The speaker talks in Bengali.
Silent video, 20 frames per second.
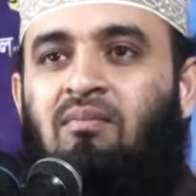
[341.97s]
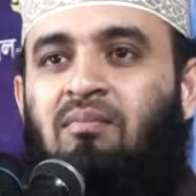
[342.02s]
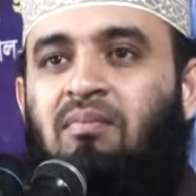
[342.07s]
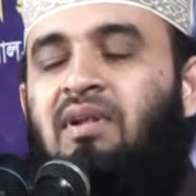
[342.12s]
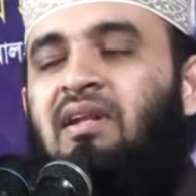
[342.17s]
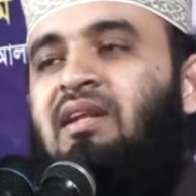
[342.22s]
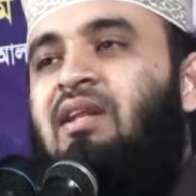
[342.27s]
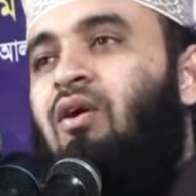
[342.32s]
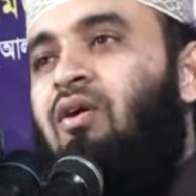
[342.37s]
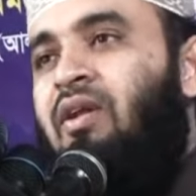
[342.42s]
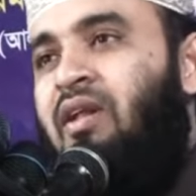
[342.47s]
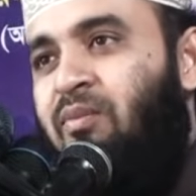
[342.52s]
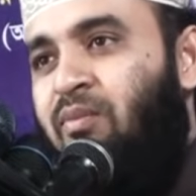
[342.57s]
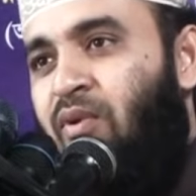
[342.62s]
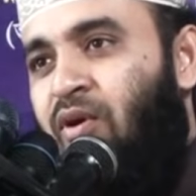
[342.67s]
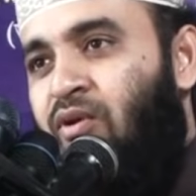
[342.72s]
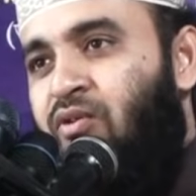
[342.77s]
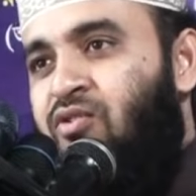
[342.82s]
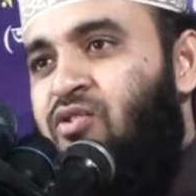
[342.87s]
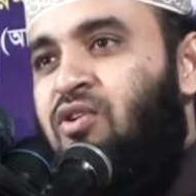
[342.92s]
বিলটা অনেক
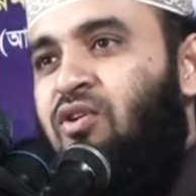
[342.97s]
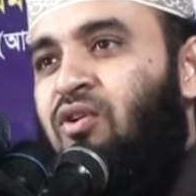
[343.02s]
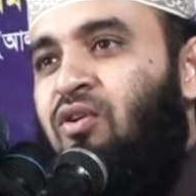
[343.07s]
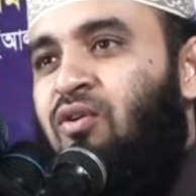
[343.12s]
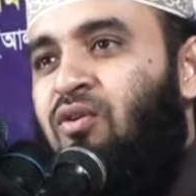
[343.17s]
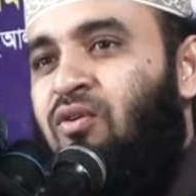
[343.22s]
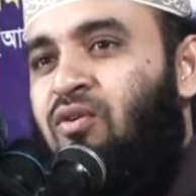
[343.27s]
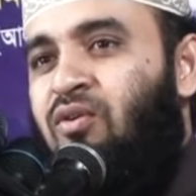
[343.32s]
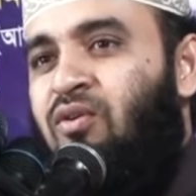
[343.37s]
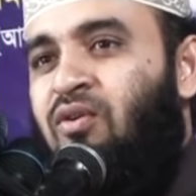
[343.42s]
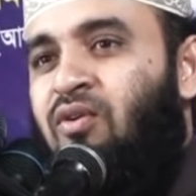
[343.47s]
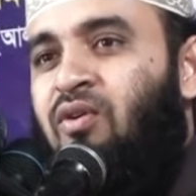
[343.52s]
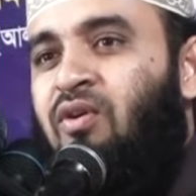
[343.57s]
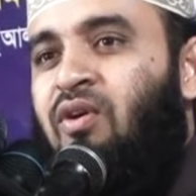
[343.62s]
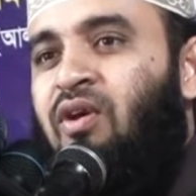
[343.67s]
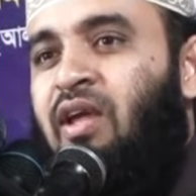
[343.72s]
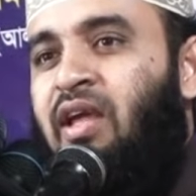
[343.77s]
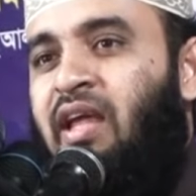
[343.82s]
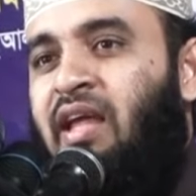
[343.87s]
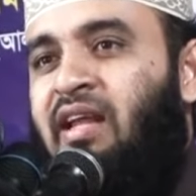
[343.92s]
বড় ছিল
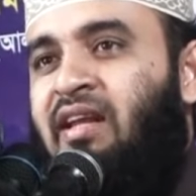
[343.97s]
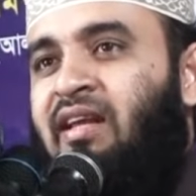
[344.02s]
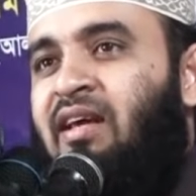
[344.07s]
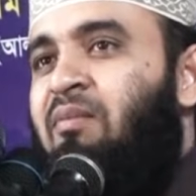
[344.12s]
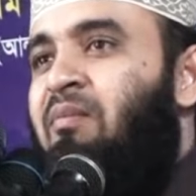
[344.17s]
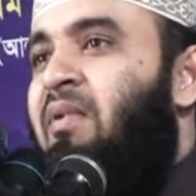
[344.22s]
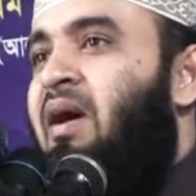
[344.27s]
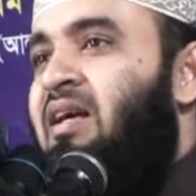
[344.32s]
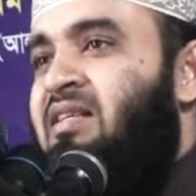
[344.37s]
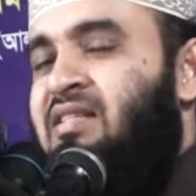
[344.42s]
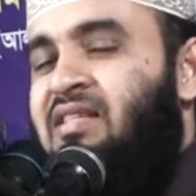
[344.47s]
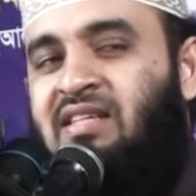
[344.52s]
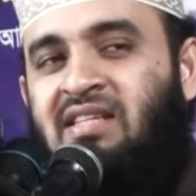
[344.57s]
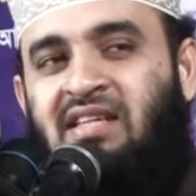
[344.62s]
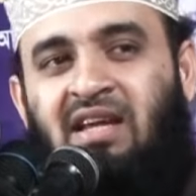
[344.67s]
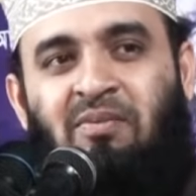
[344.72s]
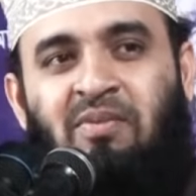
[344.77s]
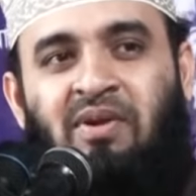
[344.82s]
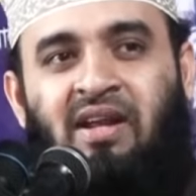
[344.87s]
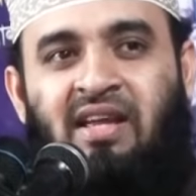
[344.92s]
এখানকার মাছ এসে
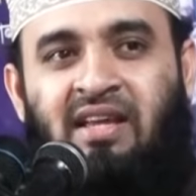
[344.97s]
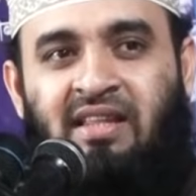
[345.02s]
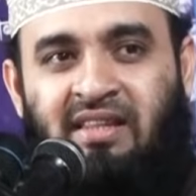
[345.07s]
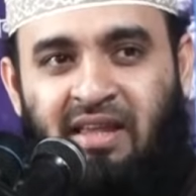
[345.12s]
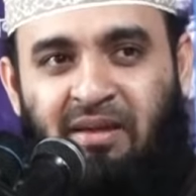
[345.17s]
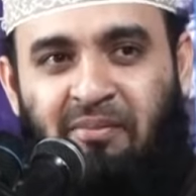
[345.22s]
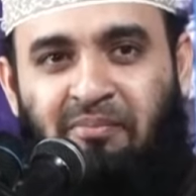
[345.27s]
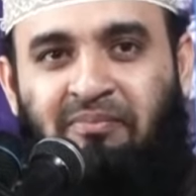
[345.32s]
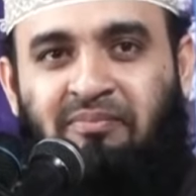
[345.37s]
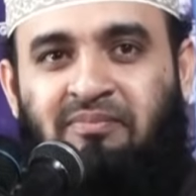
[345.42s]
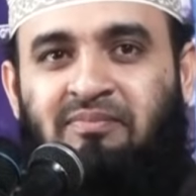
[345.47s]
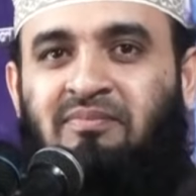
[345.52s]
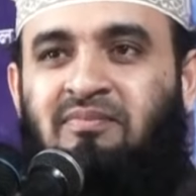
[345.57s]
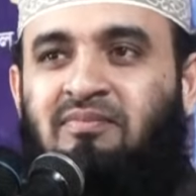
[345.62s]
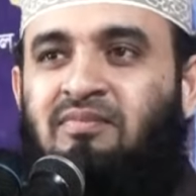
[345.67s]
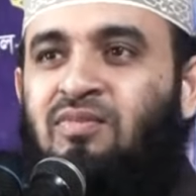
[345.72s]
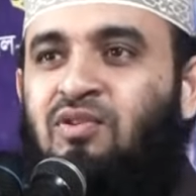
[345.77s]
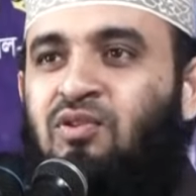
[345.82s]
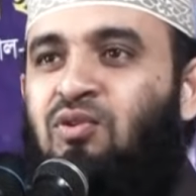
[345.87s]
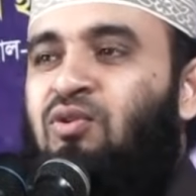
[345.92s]
আমরা খেতাম
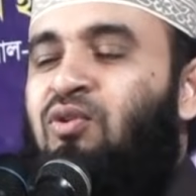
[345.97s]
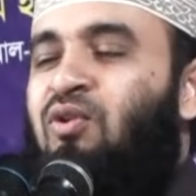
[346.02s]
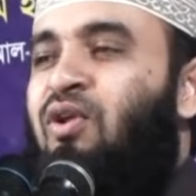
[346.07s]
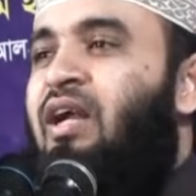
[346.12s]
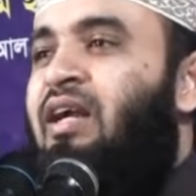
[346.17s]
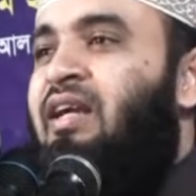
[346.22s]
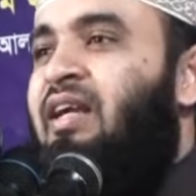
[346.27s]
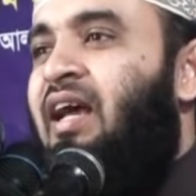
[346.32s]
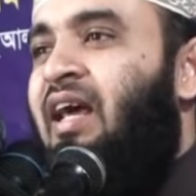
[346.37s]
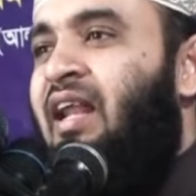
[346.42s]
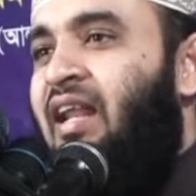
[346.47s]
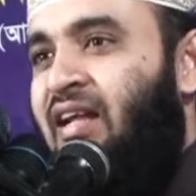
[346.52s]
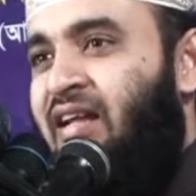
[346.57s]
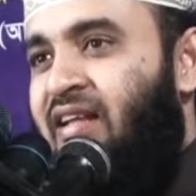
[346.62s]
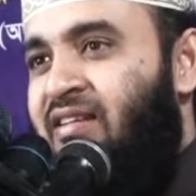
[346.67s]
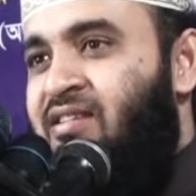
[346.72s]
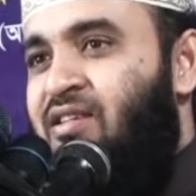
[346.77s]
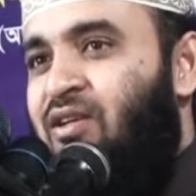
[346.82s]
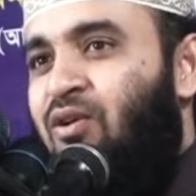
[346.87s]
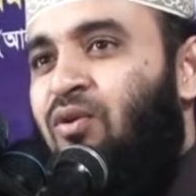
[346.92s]
সুন্দর একটা এলাকা
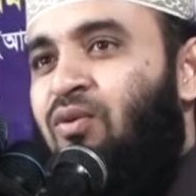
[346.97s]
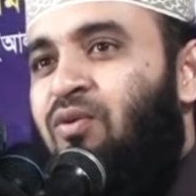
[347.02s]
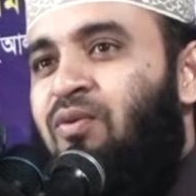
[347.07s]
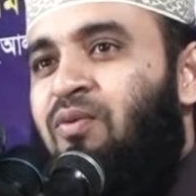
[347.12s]
ছিল